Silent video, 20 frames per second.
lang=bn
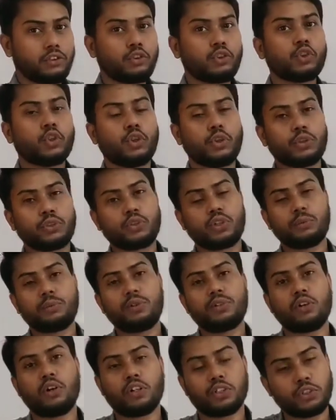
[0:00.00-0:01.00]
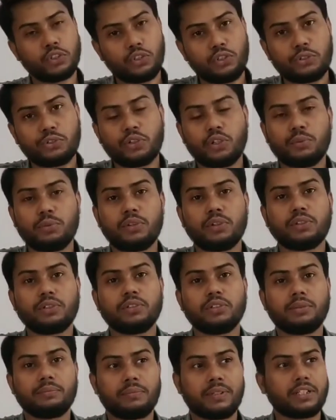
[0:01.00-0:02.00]
জলীয় দ্রবণ অজলীয় দ্রবণ
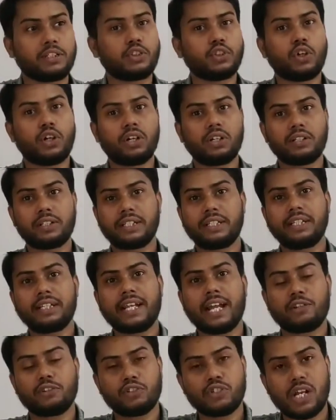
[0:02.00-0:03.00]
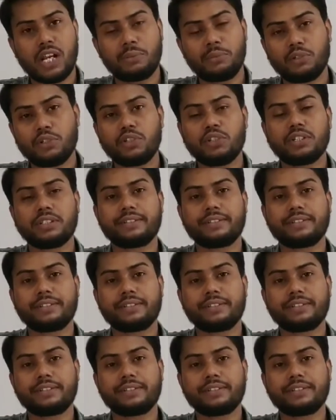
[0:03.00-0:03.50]
মানে জলকে কেন সার্বজনীন